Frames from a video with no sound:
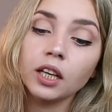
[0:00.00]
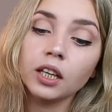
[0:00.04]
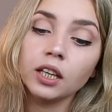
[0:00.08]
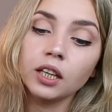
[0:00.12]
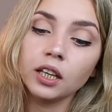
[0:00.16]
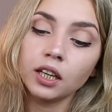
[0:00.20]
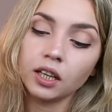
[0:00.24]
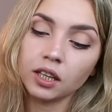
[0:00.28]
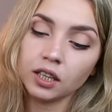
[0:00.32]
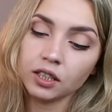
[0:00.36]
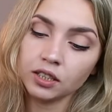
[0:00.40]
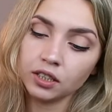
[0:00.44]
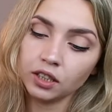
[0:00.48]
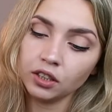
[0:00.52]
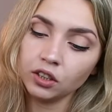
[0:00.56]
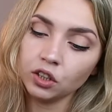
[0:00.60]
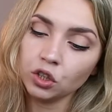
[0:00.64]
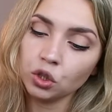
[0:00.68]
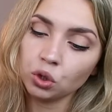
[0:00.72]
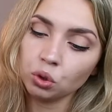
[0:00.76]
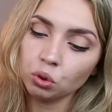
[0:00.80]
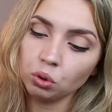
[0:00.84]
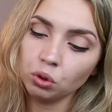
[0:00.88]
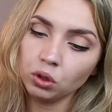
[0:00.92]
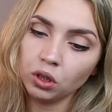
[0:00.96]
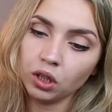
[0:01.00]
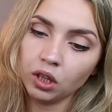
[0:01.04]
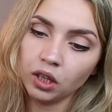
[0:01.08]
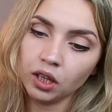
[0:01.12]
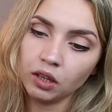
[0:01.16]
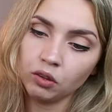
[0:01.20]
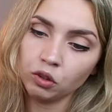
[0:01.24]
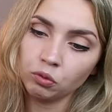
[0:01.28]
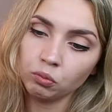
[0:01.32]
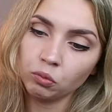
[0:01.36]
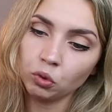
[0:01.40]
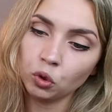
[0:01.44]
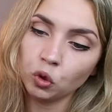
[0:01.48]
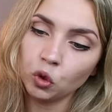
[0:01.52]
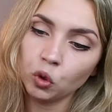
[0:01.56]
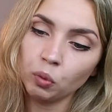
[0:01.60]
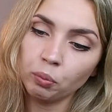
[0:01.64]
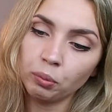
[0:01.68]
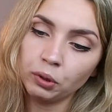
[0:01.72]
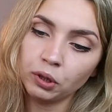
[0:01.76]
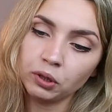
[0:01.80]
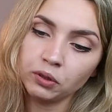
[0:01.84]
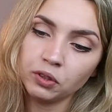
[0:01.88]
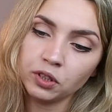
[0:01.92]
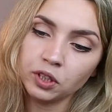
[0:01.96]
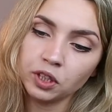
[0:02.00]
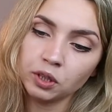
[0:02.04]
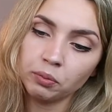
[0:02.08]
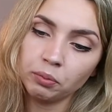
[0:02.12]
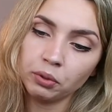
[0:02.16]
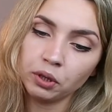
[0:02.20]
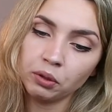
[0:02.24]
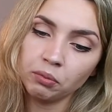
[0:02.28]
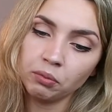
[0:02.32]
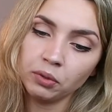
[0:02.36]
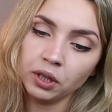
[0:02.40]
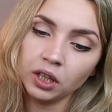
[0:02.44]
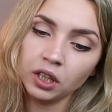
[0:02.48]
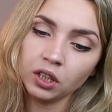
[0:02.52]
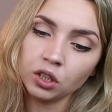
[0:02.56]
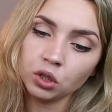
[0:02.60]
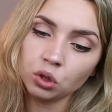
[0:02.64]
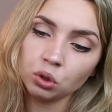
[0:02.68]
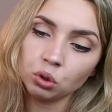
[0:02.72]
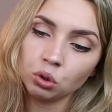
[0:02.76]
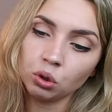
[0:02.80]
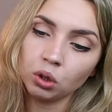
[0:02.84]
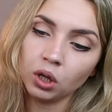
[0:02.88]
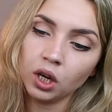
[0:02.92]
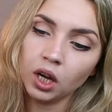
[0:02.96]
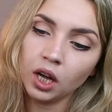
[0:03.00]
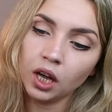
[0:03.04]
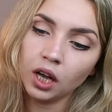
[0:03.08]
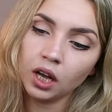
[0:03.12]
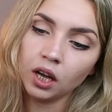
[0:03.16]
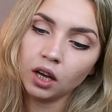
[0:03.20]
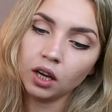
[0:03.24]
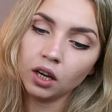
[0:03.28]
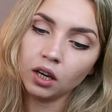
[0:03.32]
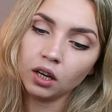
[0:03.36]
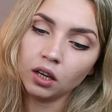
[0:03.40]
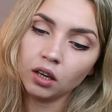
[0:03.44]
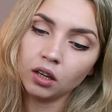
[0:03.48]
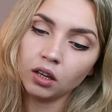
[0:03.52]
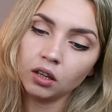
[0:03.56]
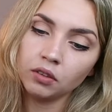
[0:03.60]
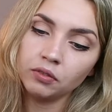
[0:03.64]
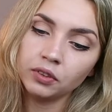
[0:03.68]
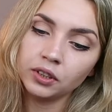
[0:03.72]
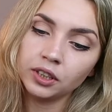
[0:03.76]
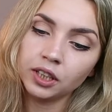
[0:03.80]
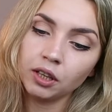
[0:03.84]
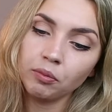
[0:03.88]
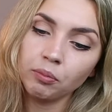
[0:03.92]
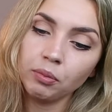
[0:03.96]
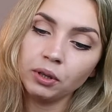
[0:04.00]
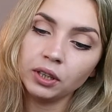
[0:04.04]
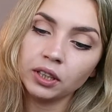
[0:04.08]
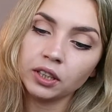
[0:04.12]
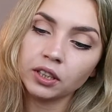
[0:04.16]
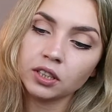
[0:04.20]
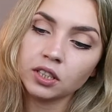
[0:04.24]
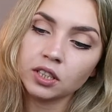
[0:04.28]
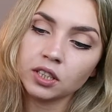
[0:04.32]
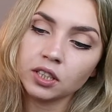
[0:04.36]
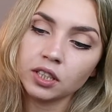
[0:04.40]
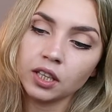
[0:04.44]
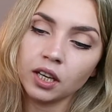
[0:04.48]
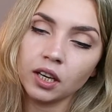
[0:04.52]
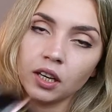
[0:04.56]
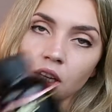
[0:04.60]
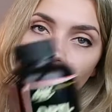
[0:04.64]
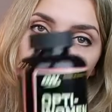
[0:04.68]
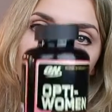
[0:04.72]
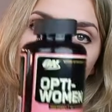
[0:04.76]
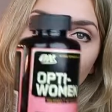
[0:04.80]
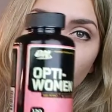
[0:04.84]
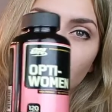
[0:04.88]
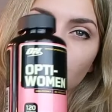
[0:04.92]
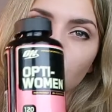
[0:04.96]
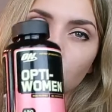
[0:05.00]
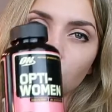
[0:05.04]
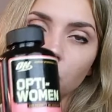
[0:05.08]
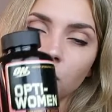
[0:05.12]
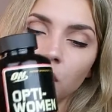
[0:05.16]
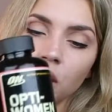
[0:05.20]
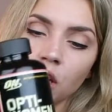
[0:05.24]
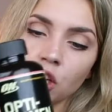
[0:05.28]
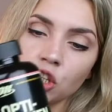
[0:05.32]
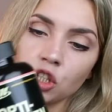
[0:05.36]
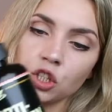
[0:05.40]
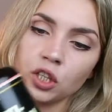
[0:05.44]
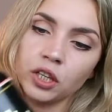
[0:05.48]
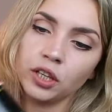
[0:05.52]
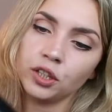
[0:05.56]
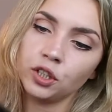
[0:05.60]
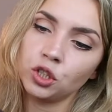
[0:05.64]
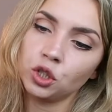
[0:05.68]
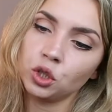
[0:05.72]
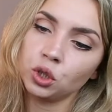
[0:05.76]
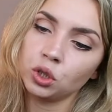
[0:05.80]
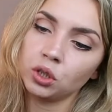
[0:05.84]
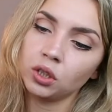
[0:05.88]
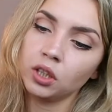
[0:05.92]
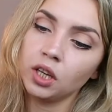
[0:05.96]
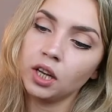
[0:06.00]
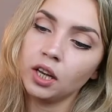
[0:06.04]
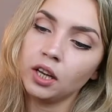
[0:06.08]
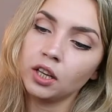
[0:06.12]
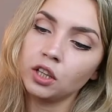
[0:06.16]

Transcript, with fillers: И оказалось, что да, я вот могу вам принести пример, что э, витамина С для женщин